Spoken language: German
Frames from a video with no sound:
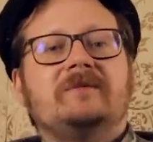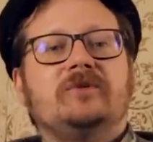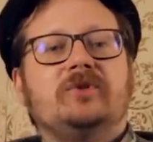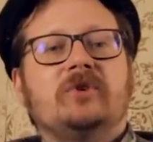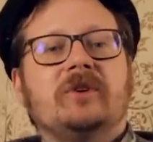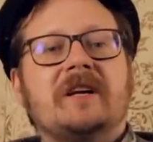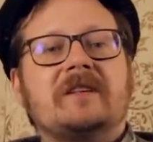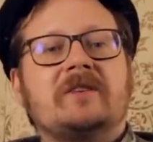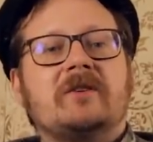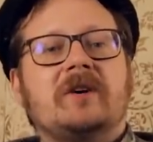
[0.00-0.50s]

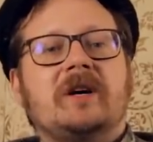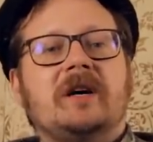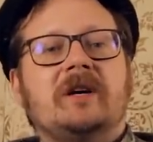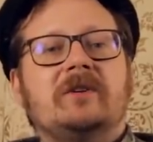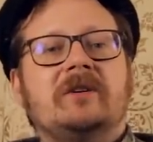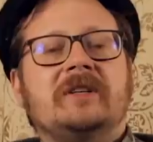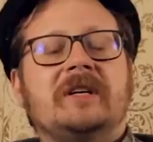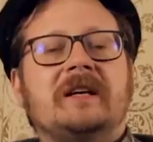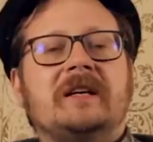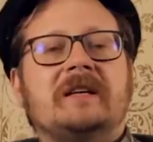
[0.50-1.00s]
Jonas
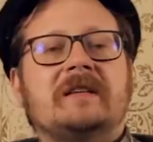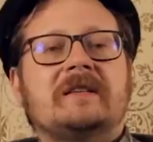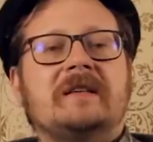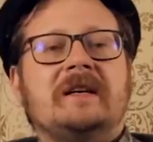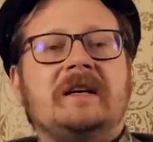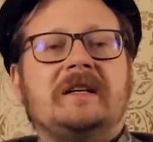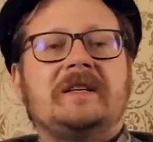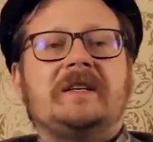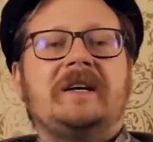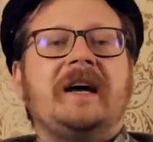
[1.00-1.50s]
Ockerlund hat
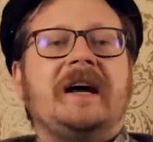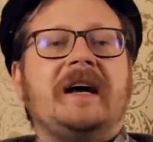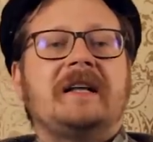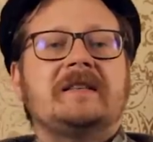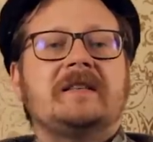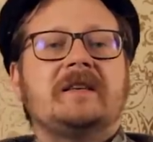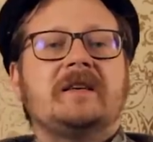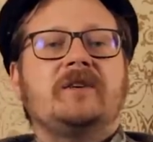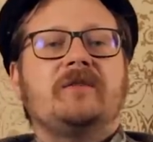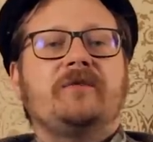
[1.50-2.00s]
gesagt, er
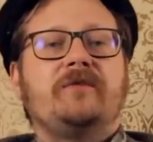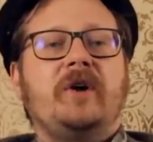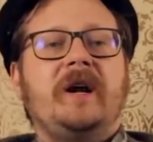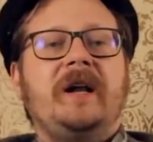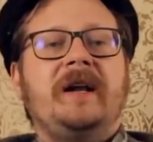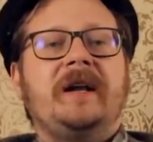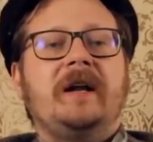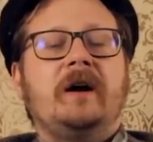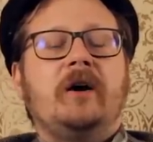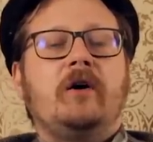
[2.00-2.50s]
hat sich vor
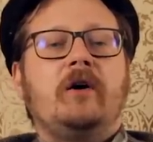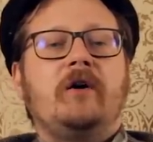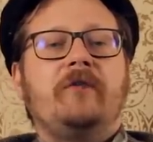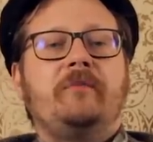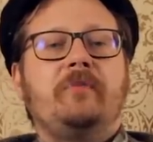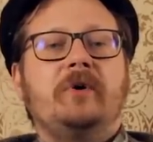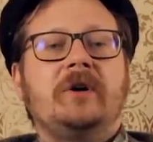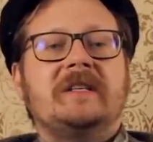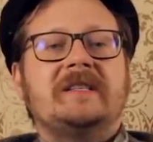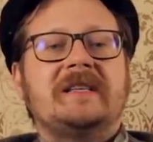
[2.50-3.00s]
allen Dingen auch
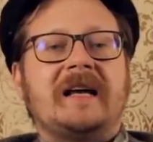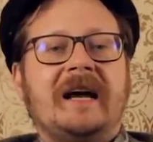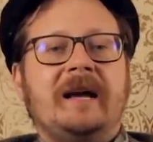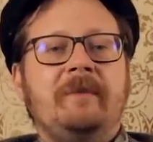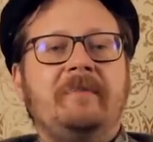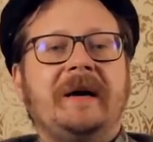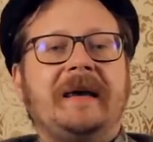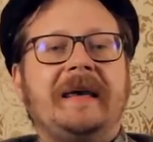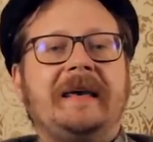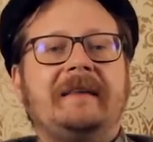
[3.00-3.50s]
auf
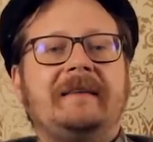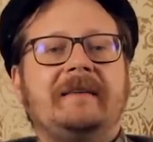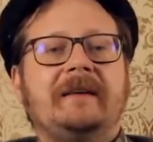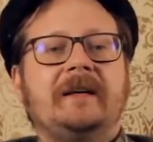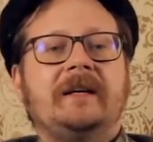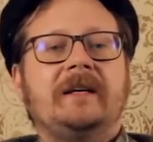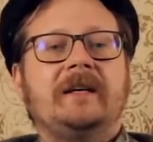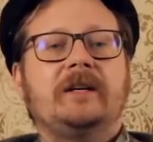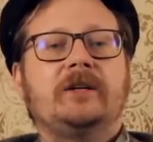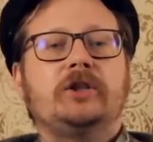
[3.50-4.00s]

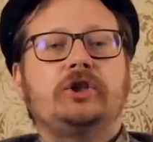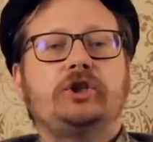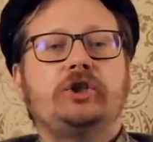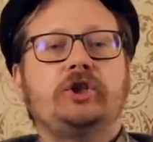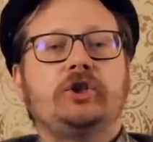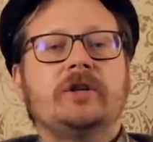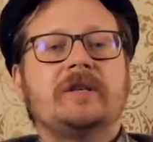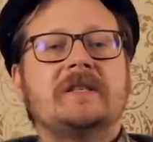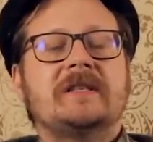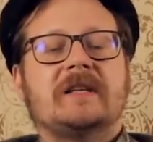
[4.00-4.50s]
Polizeiberichte äh,
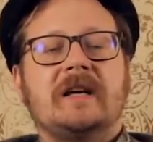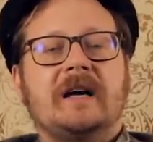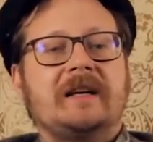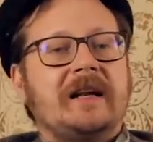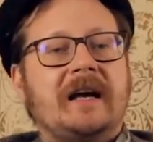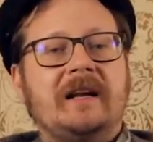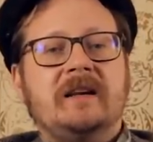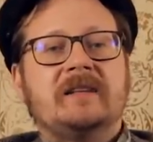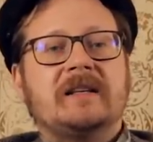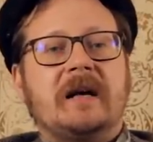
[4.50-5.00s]
gestützt,
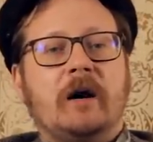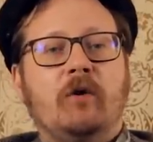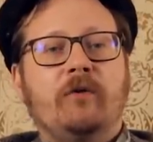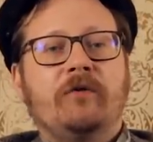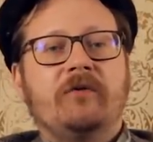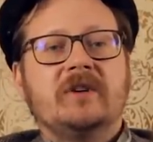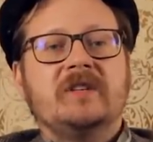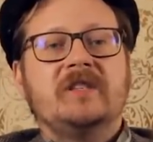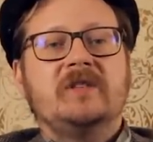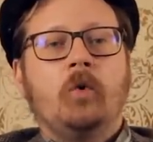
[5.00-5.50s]
hat alles
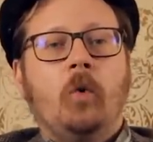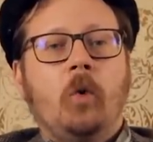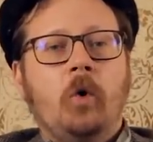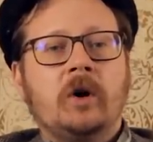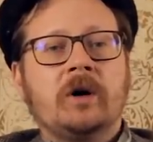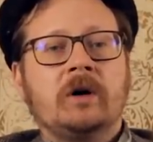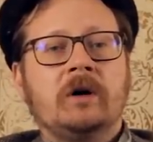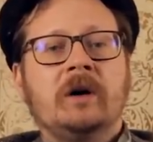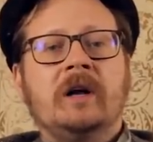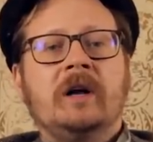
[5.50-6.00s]

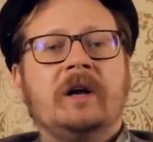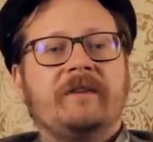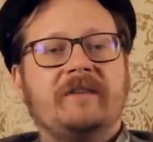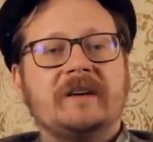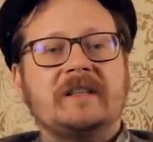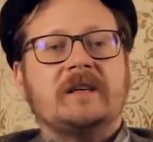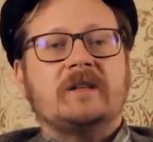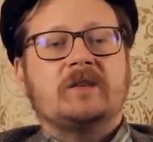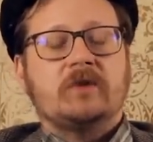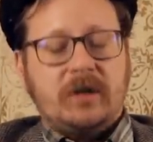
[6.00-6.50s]
aufgesogen,
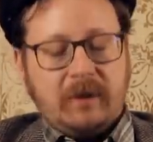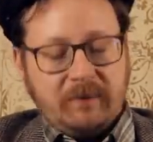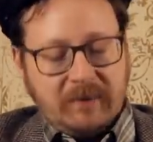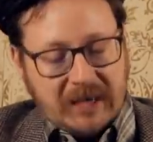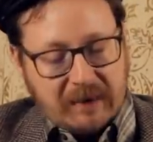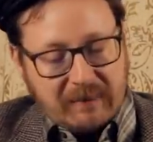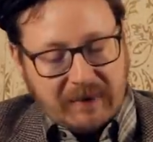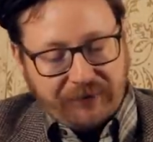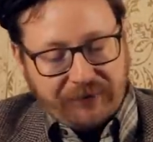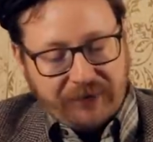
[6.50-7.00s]
was er zu dem
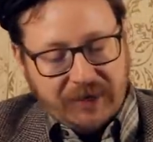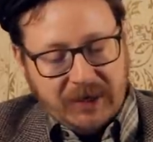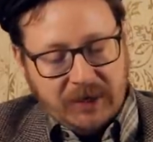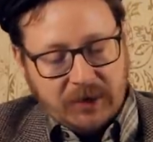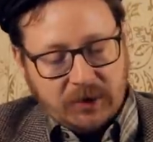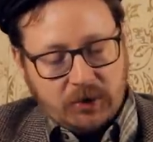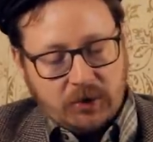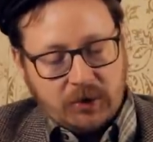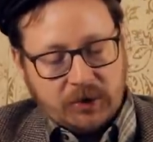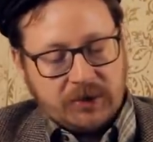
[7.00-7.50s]
Thema
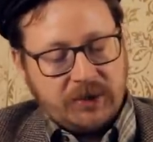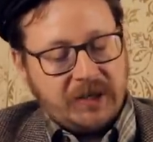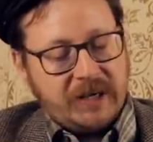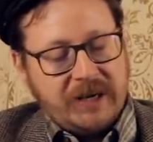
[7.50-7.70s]
finden konnte.